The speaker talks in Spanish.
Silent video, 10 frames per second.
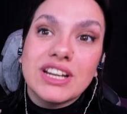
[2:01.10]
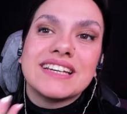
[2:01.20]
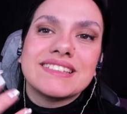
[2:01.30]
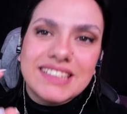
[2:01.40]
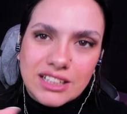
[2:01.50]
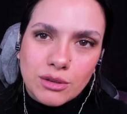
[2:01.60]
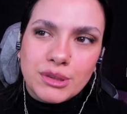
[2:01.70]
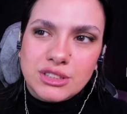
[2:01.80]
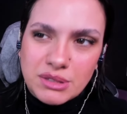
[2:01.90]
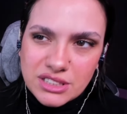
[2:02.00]
el estilo,
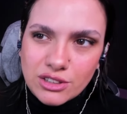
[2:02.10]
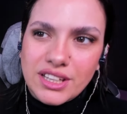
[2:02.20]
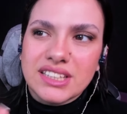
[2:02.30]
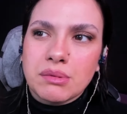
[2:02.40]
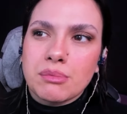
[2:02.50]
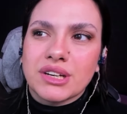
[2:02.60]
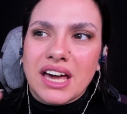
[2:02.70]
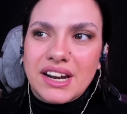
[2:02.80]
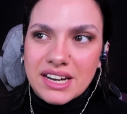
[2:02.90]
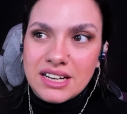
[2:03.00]
por eso me has acordado también, porque
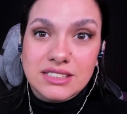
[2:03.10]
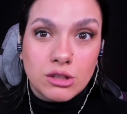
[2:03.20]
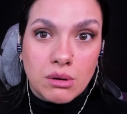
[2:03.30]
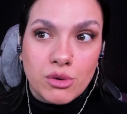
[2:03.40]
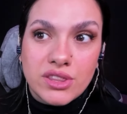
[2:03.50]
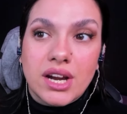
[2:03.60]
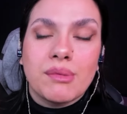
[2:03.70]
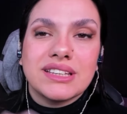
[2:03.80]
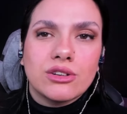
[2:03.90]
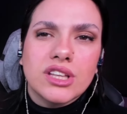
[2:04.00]
arranca así como muy
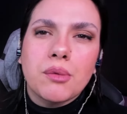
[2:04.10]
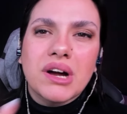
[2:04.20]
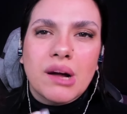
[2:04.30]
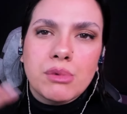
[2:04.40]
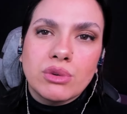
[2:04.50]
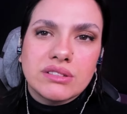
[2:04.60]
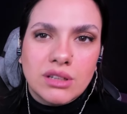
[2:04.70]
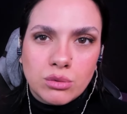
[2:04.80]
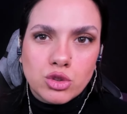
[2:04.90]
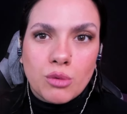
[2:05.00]
dramático y después cambia un
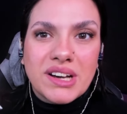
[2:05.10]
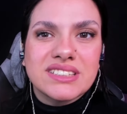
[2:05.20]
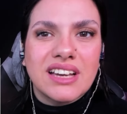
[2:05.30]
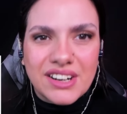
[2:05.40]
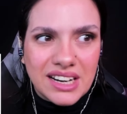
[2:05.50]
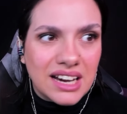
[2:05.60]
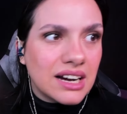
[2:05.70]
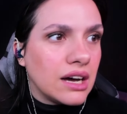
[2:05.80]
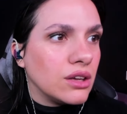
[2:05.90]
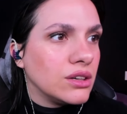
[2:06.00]
estilo mucho más
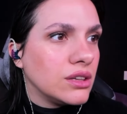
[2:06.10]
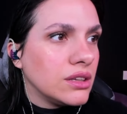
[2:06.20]
relajado.